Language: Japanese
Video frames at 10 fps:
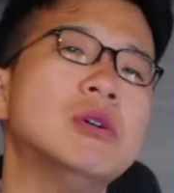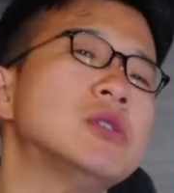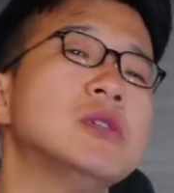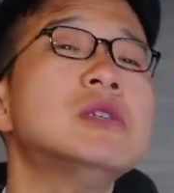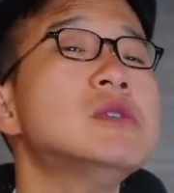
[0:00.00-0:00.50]
方が
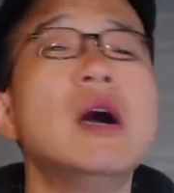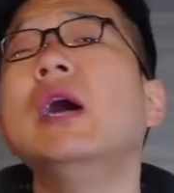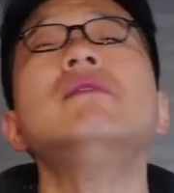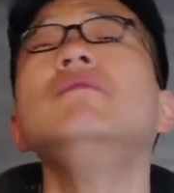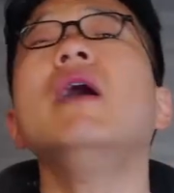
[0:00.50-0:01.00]
生産性上
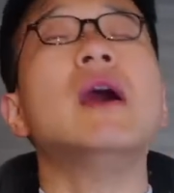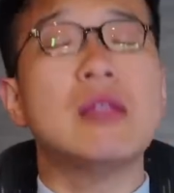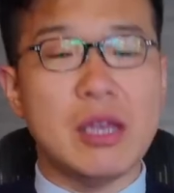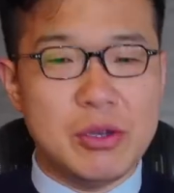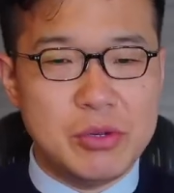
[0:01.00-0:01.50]
がるん
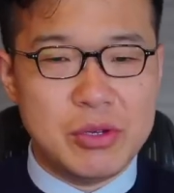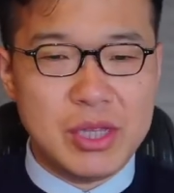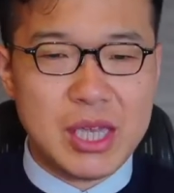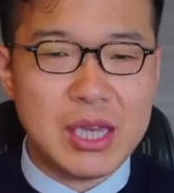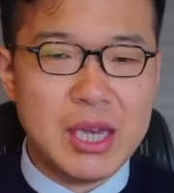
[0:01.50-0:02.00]
やっていうふう
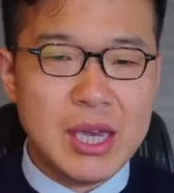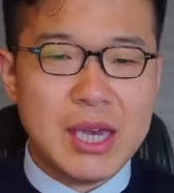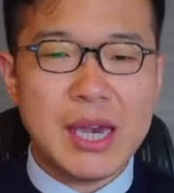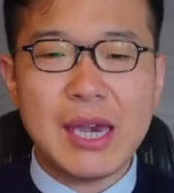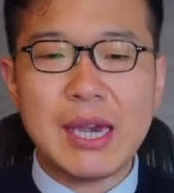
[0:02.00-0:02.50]
に、
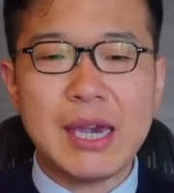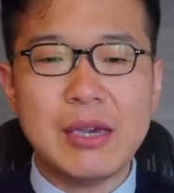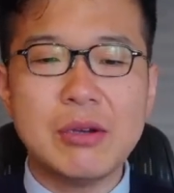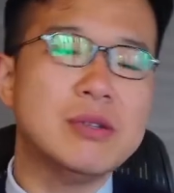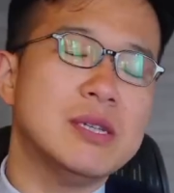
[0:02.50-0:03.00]

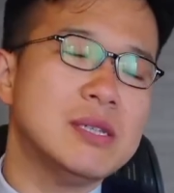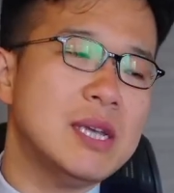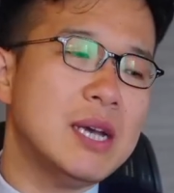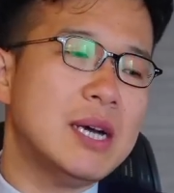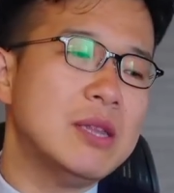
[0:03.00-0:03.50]
よくですね、